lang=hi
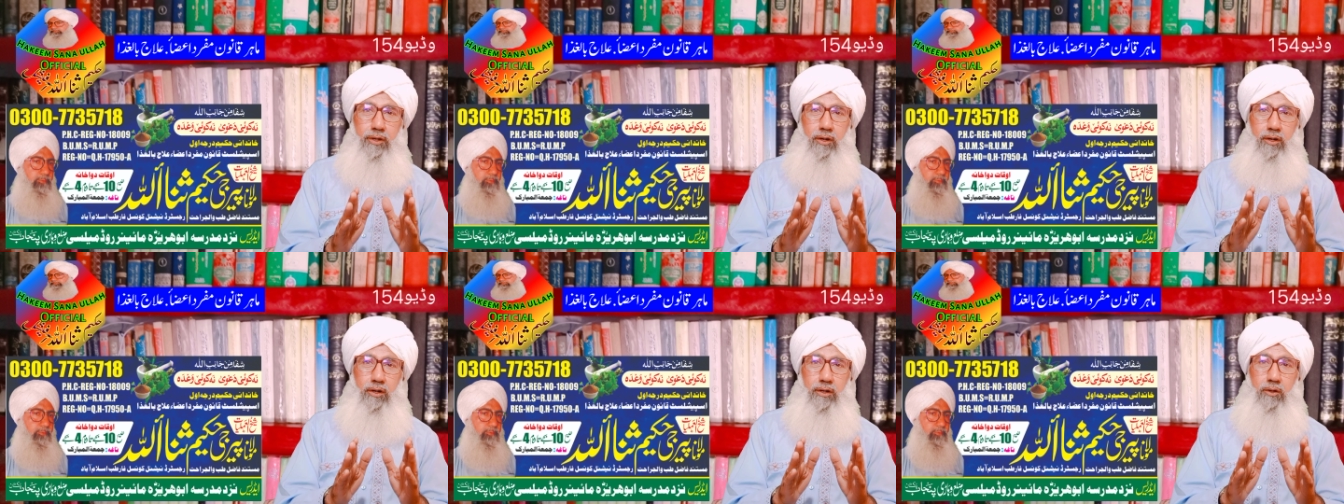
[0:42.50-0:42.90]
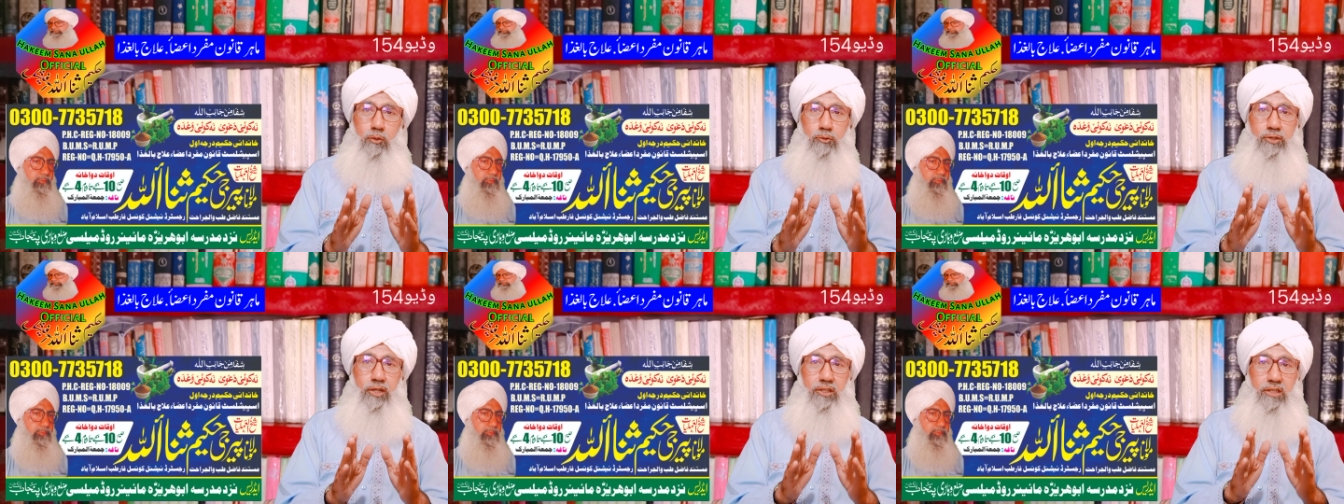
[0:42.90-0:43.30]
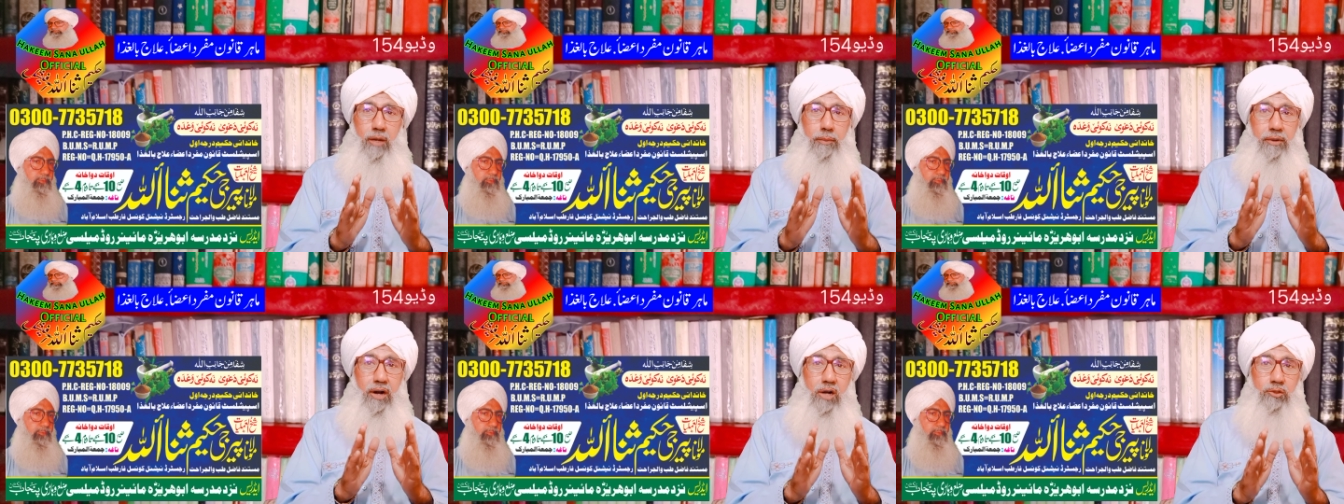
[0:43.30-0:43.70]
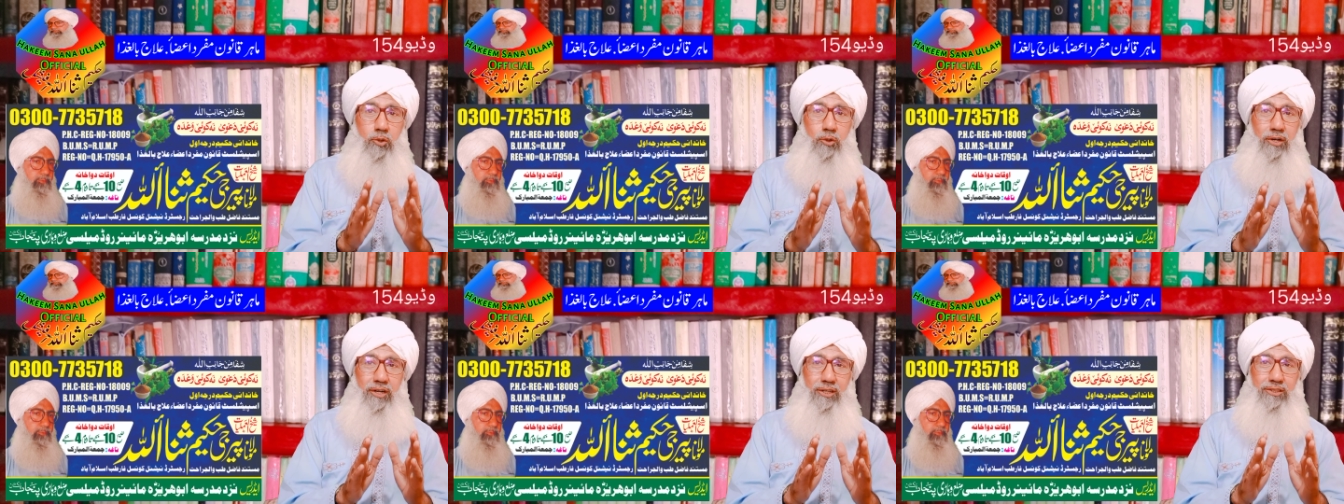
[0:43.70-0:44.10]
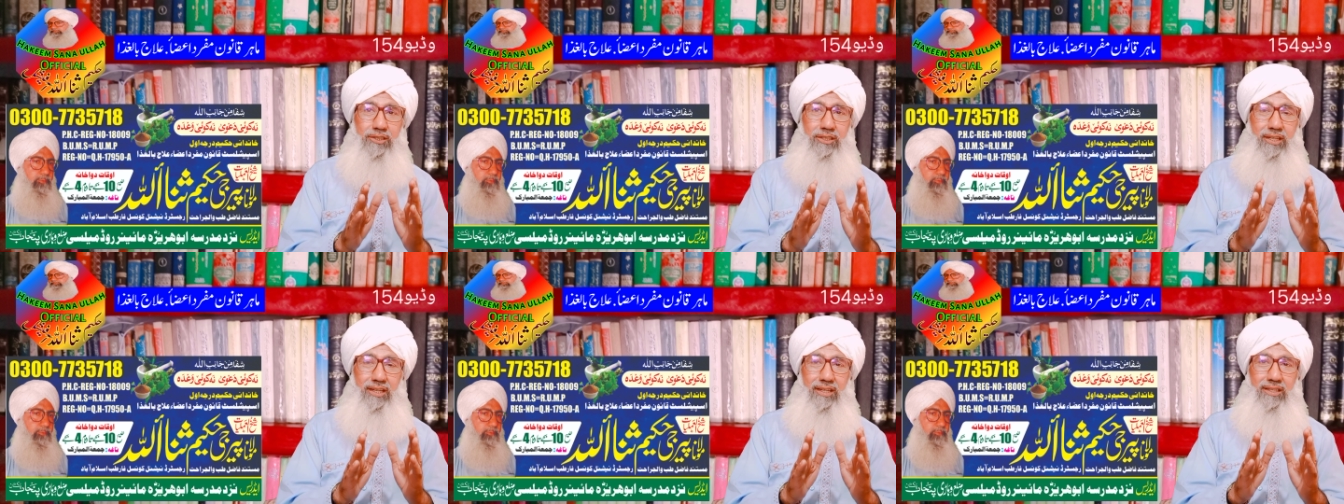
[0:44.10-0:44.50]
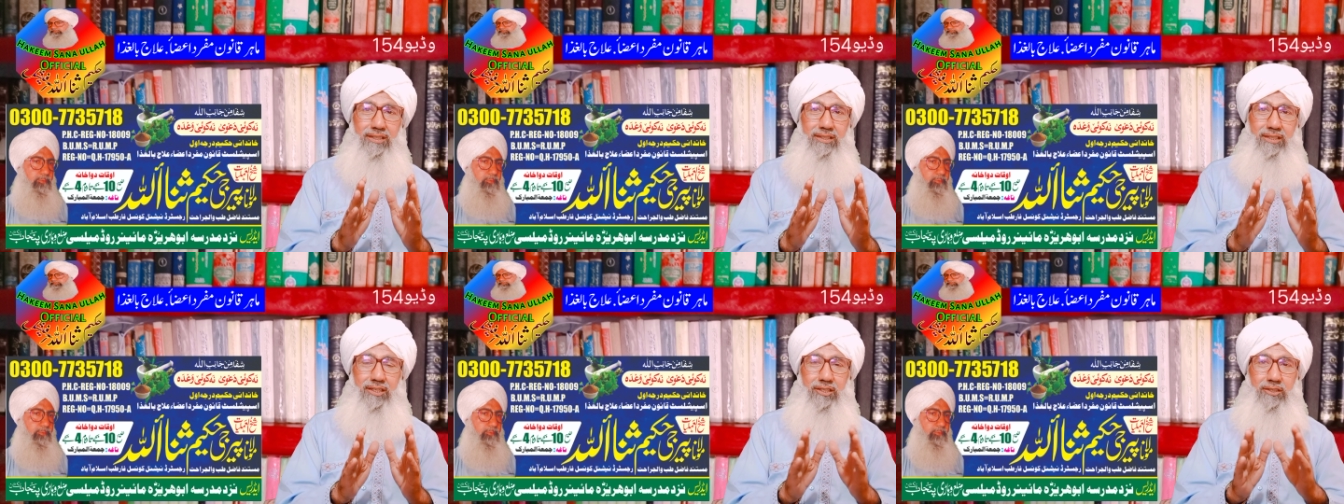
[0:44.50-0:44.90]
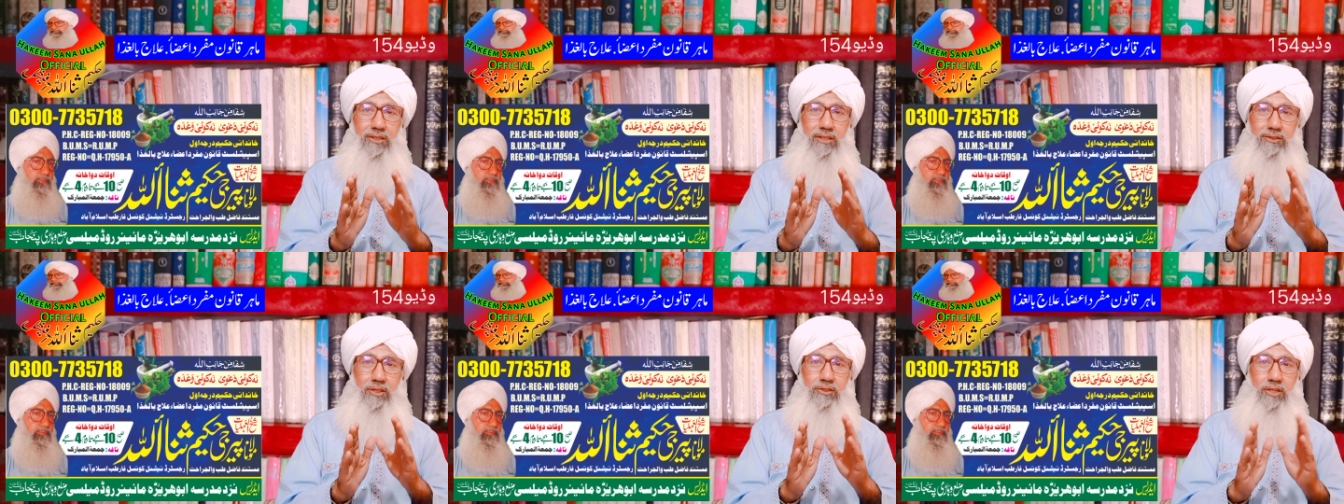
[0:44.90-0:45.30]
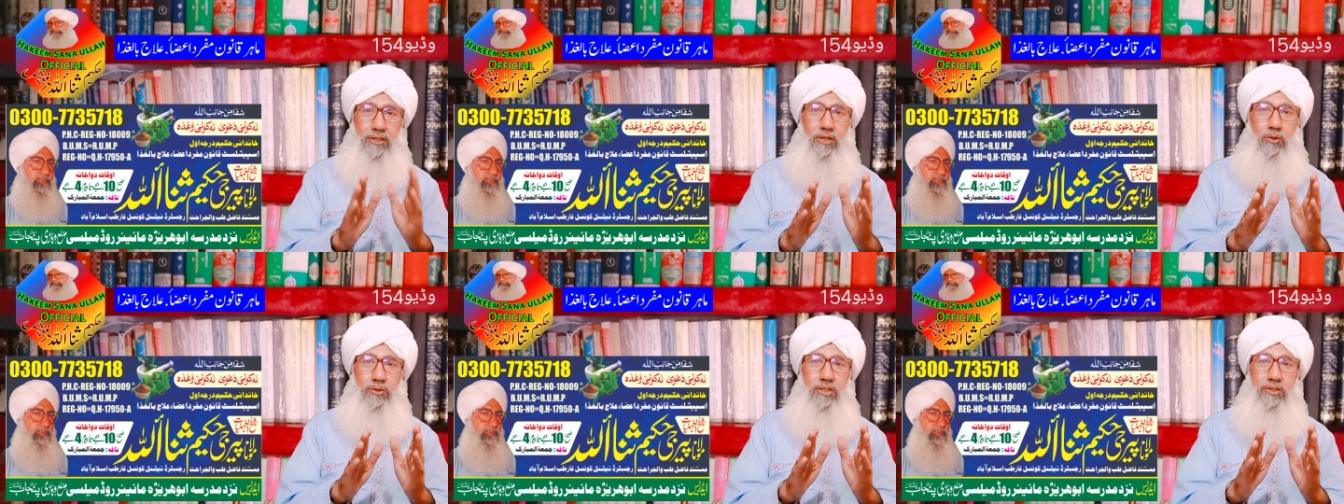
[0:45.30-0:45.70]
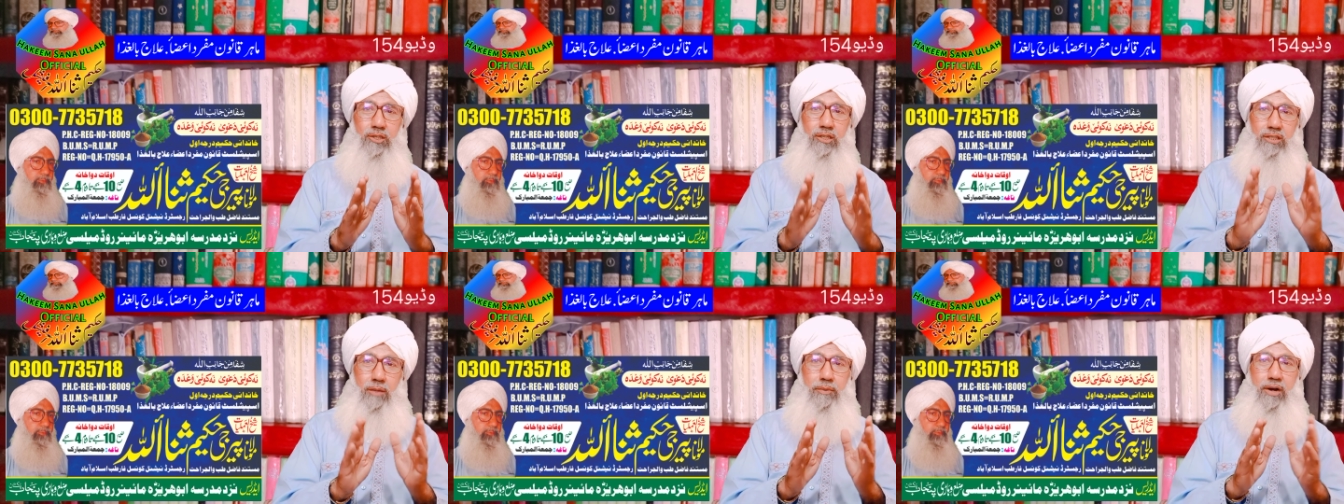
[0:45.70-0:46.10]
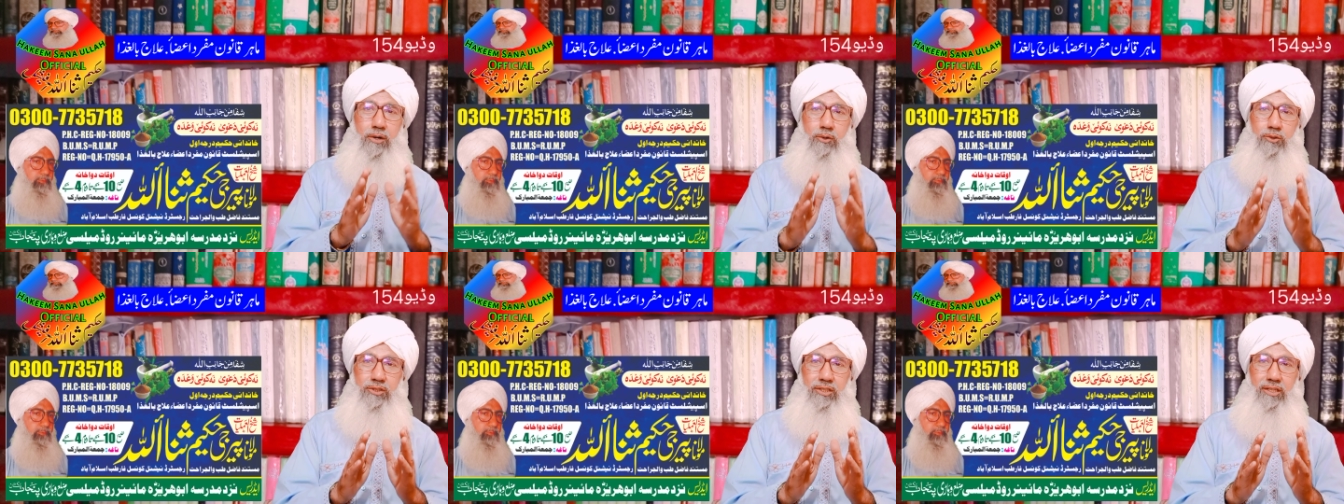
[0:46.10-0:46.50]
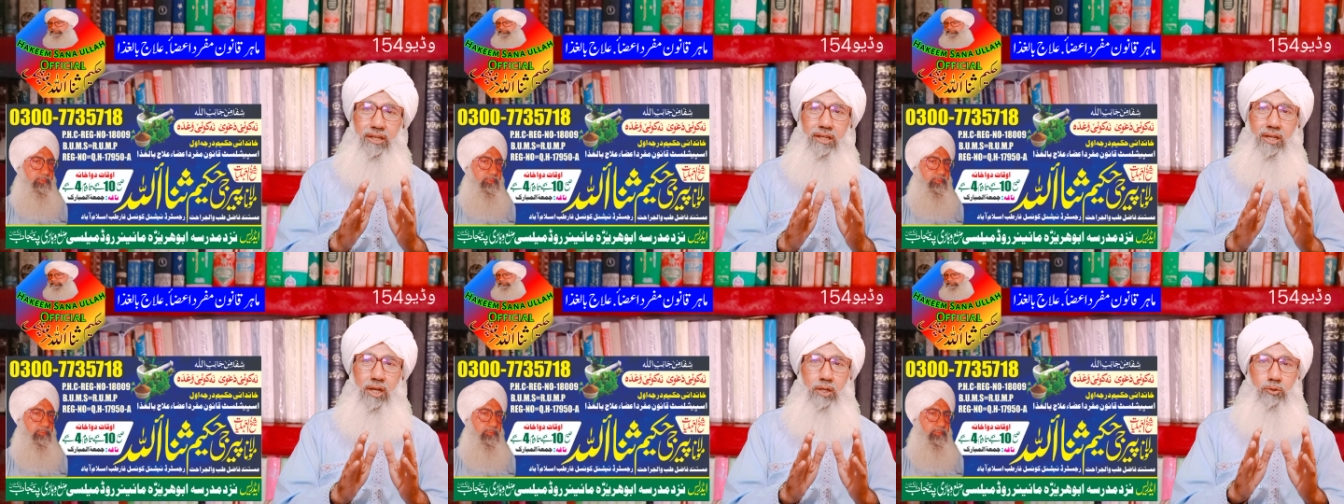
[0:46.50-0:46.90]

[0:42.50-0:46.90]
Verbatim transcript: और उसे घबराहट होने लगती है ये अंदर ठंडक हो जाती है ना घबराहट होती है